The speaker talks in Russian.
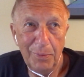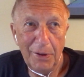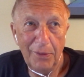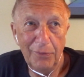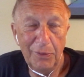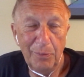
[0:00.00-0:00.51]

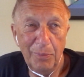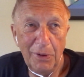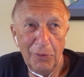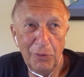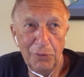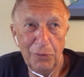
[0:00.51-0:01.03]
правда, по
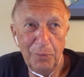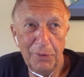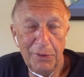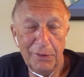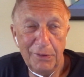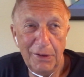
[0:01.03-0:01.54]
ходу
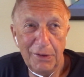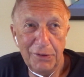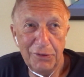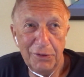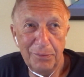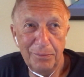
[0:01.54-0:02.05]

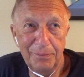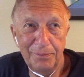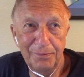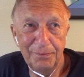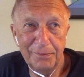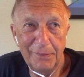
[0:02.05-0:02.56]
передачи
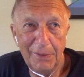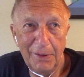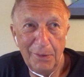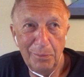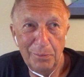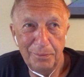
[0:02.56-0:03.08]

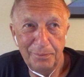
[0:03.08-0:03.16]
там